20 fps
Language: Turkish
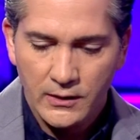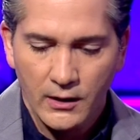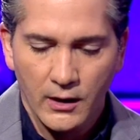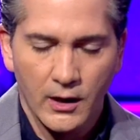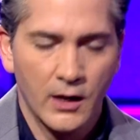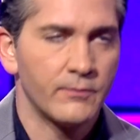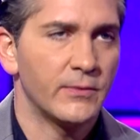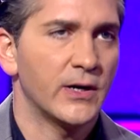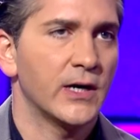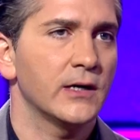
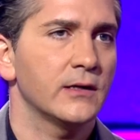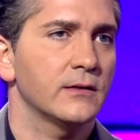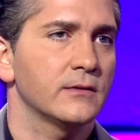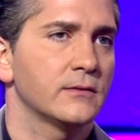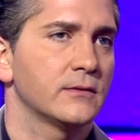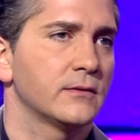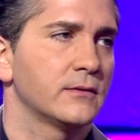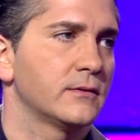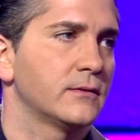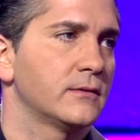Ama
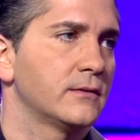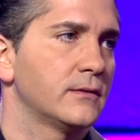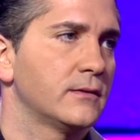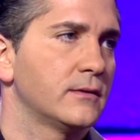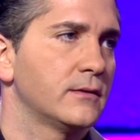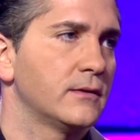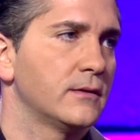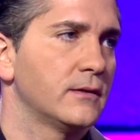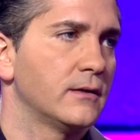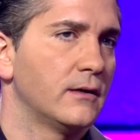
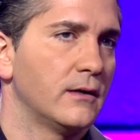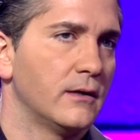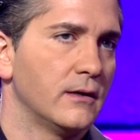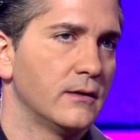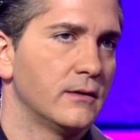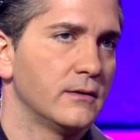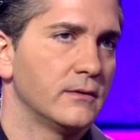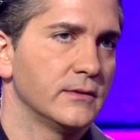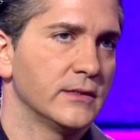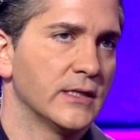
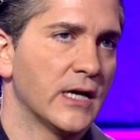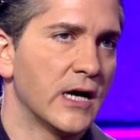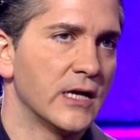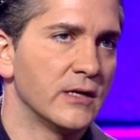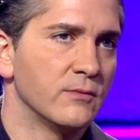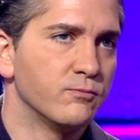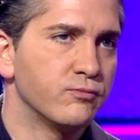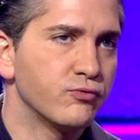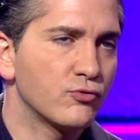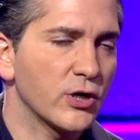
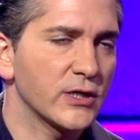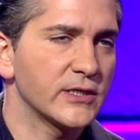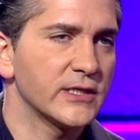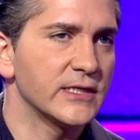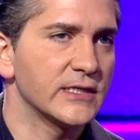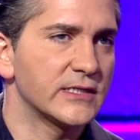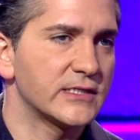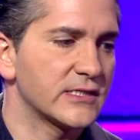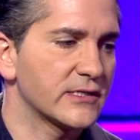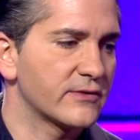yani bu kadar
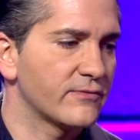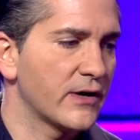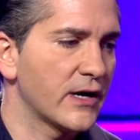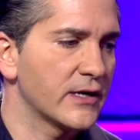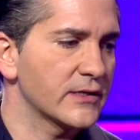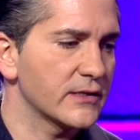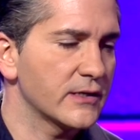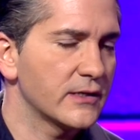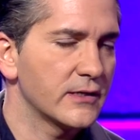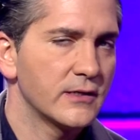eksik
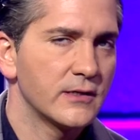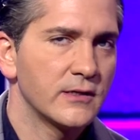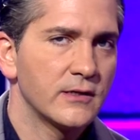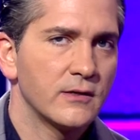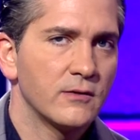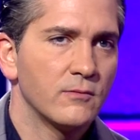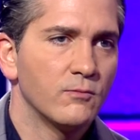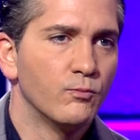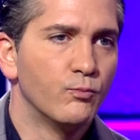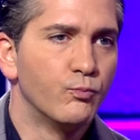var.
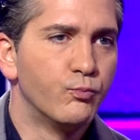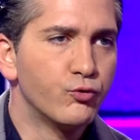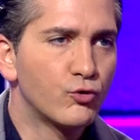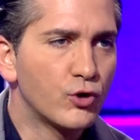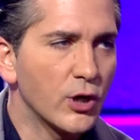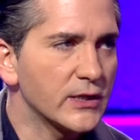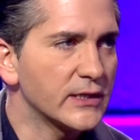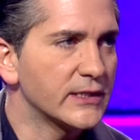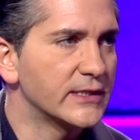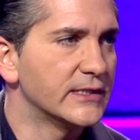Bu
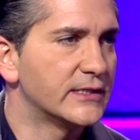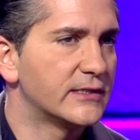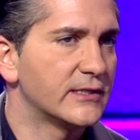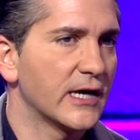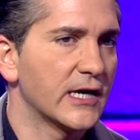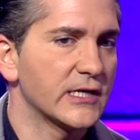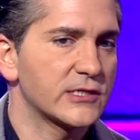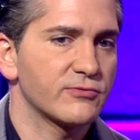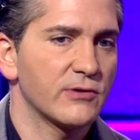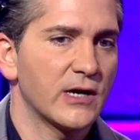kadar
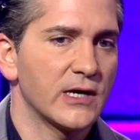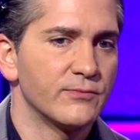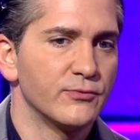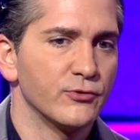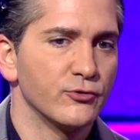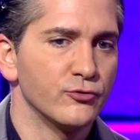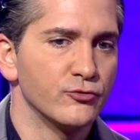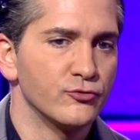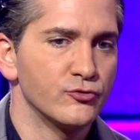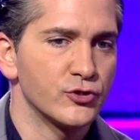ihtiyaç var bir
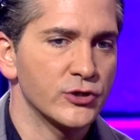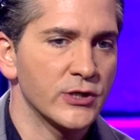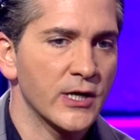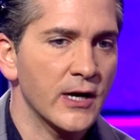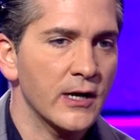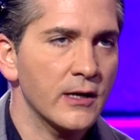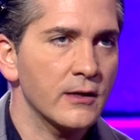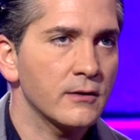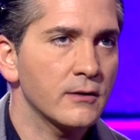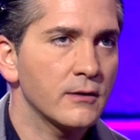
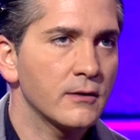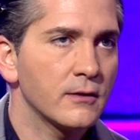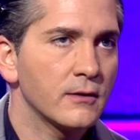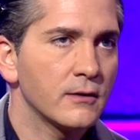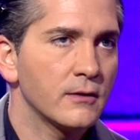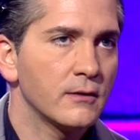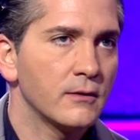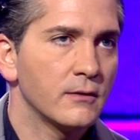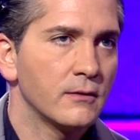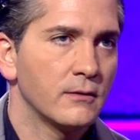oyuncuya.
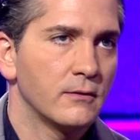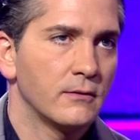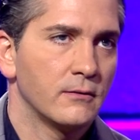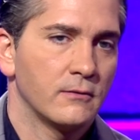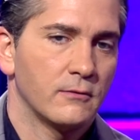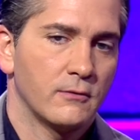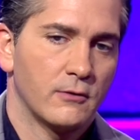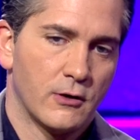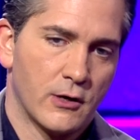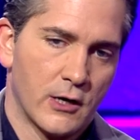
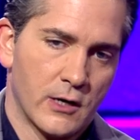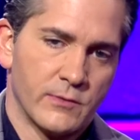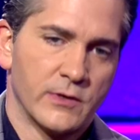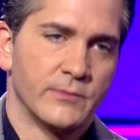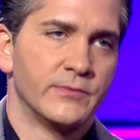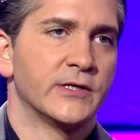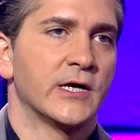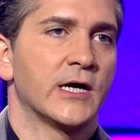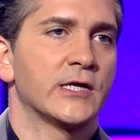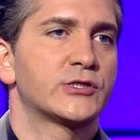Ama
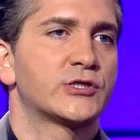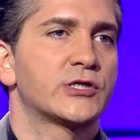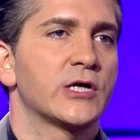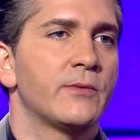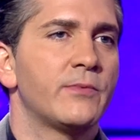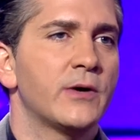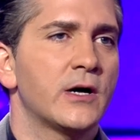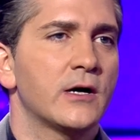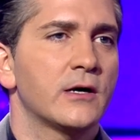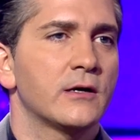biraz
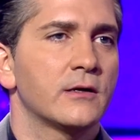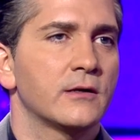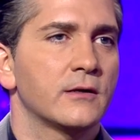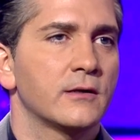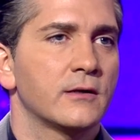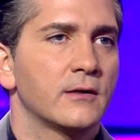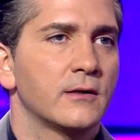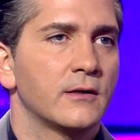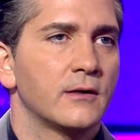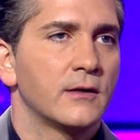çaba.
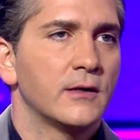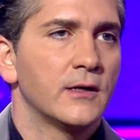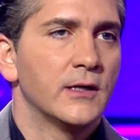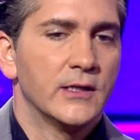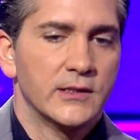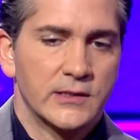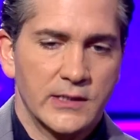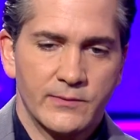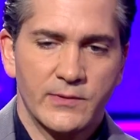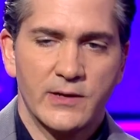
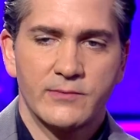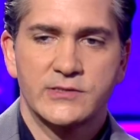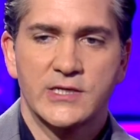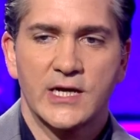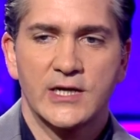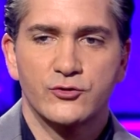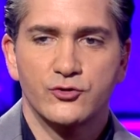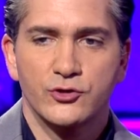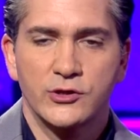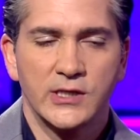Tamam
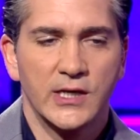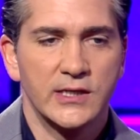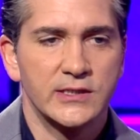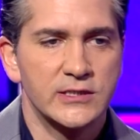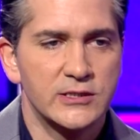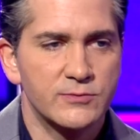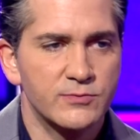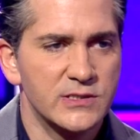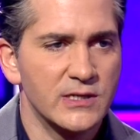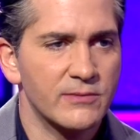Selçuk İnan
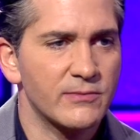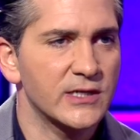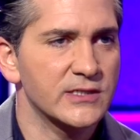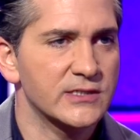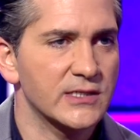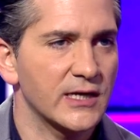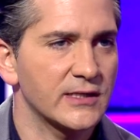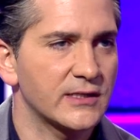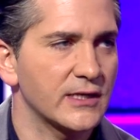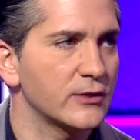hiçbir zaman
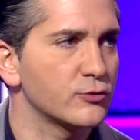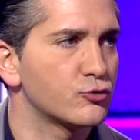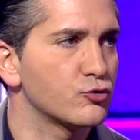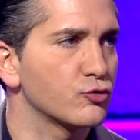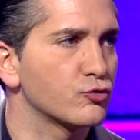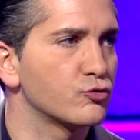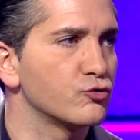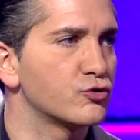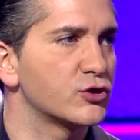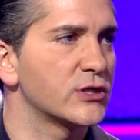zaten
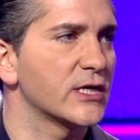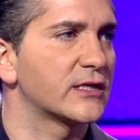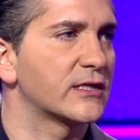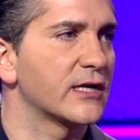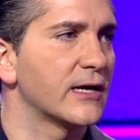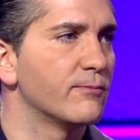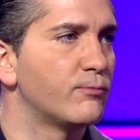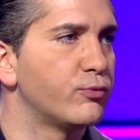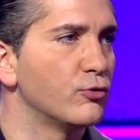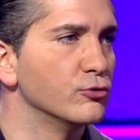çok yüksek
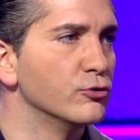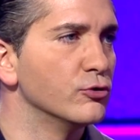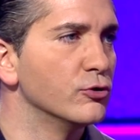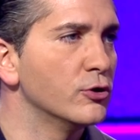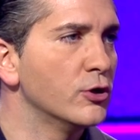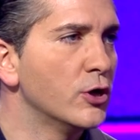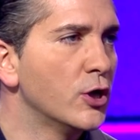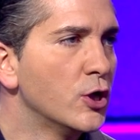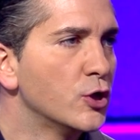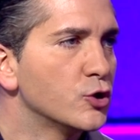
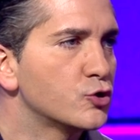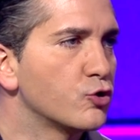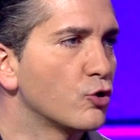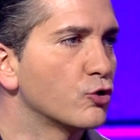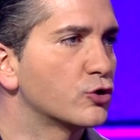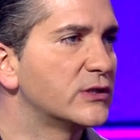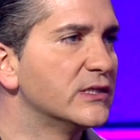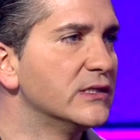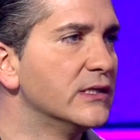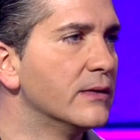tempolu,
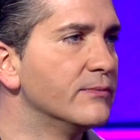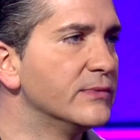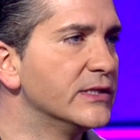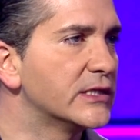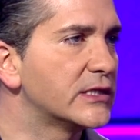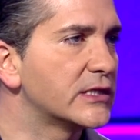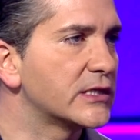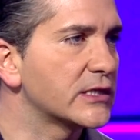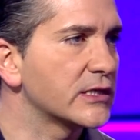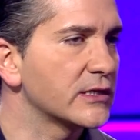çok
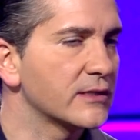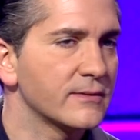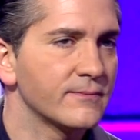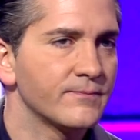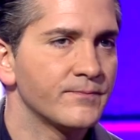dinamik,